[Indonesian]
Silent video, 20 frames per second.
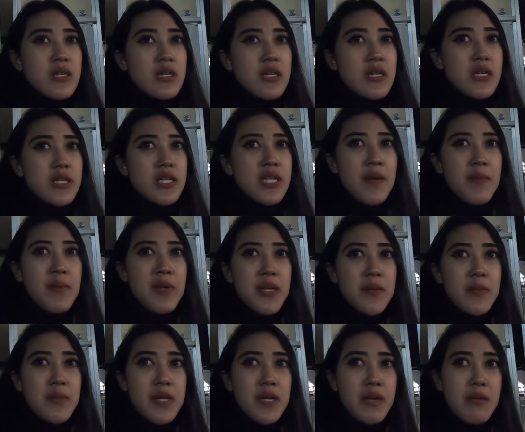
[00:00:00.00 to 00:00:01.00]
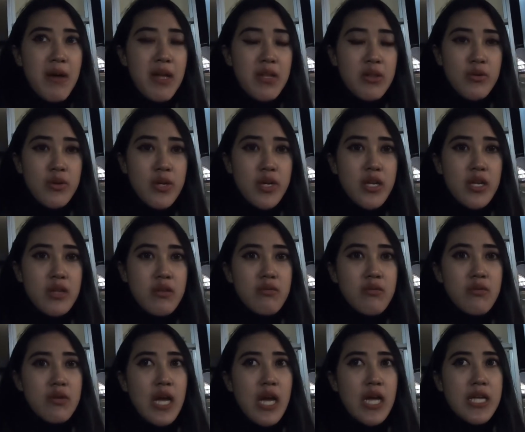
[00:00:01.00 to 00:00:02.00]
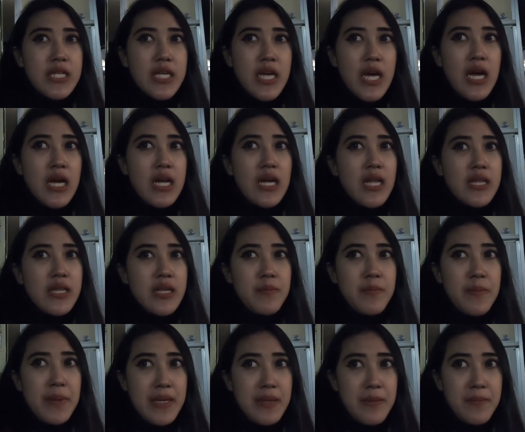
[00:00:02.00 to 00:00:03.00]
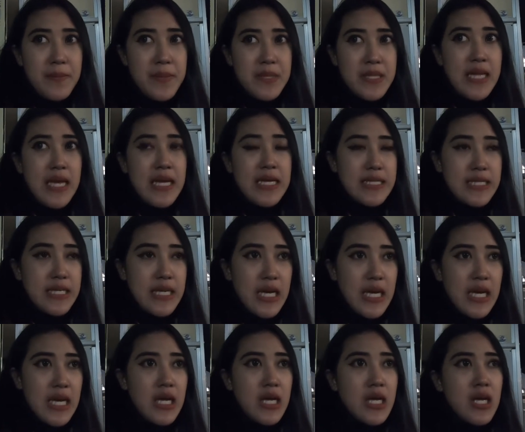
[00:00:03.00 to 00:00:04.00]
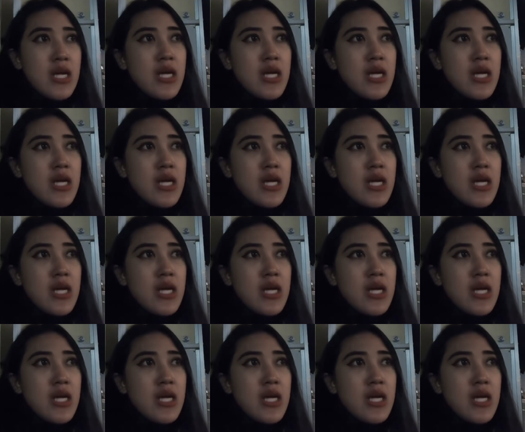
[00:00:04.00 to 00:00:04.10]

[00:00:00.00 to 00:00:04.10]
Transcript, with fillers: uh, dia bener-bener bantuin gitu nanya ngeliatin petanya